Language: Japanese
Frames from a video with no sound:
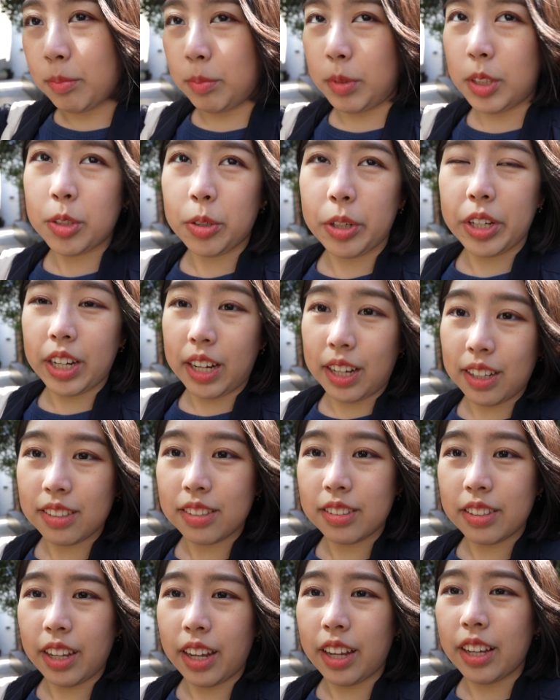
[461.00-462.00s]
緑があっ
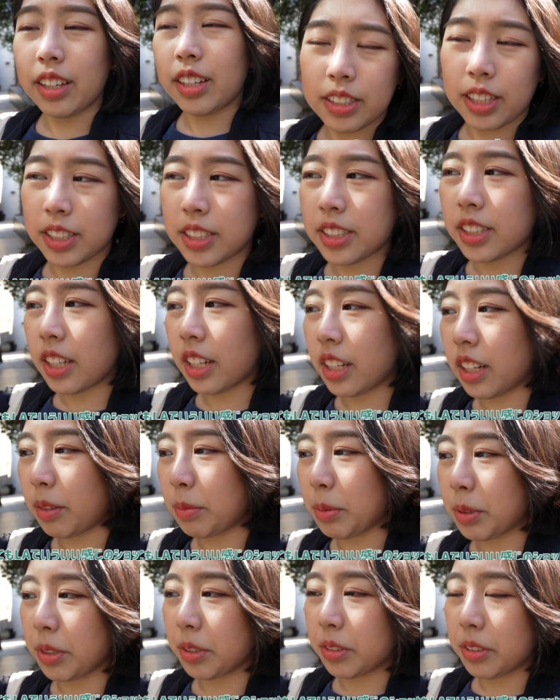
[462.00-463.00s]
て
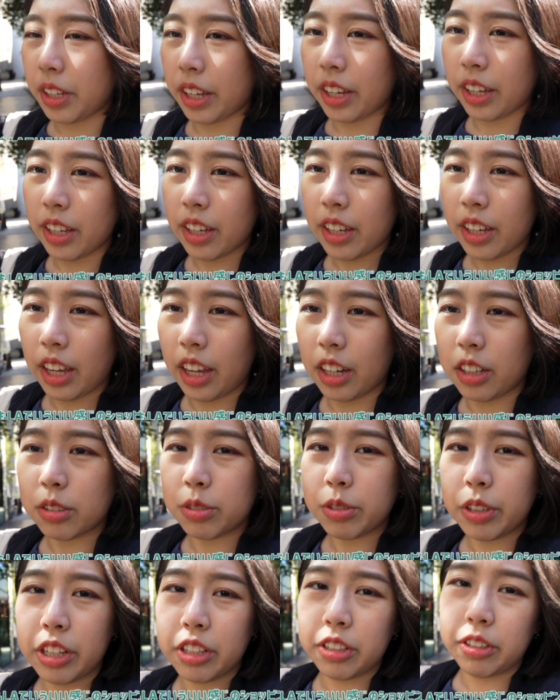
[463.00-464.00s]
サステナブルで
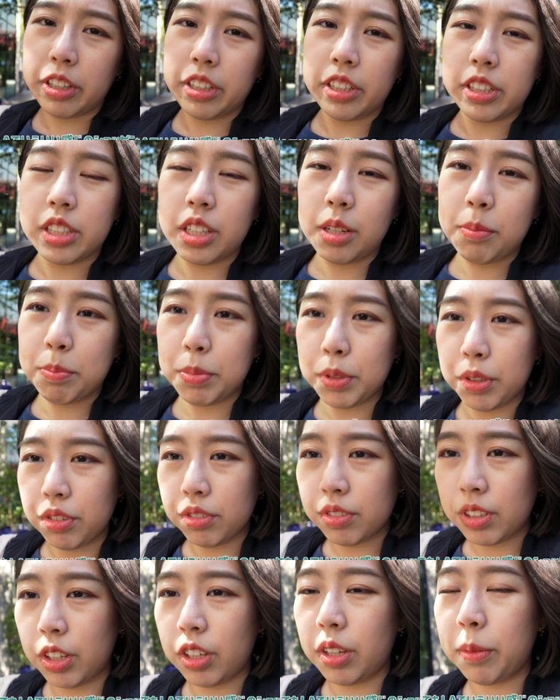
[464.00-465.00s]
エコフレンドリーで
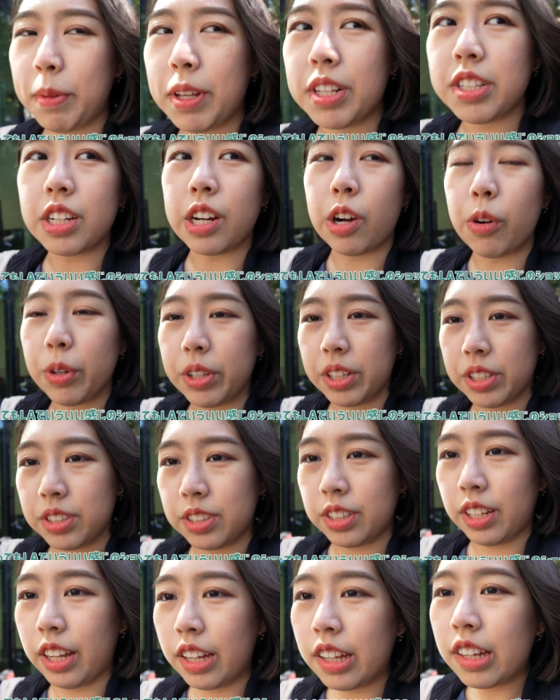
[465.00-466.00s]
シンプルっていうイメージが多いで
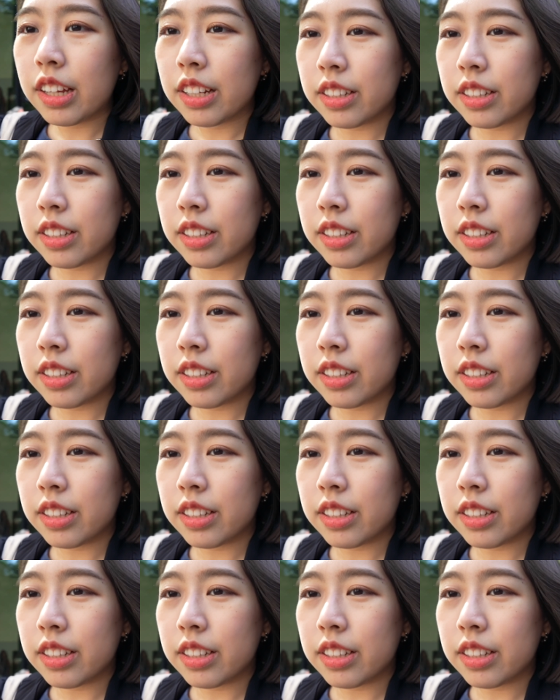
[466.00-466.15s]
すね